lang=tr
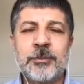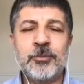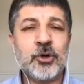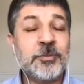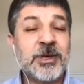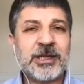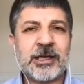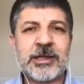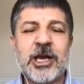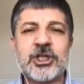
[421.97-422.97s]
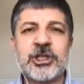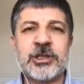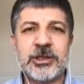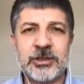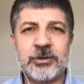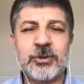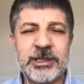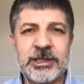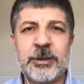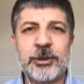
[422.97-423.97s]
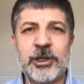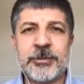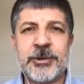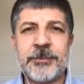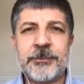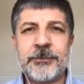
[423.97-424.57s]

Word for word: büyük miktarda aşı üretilebilir mi?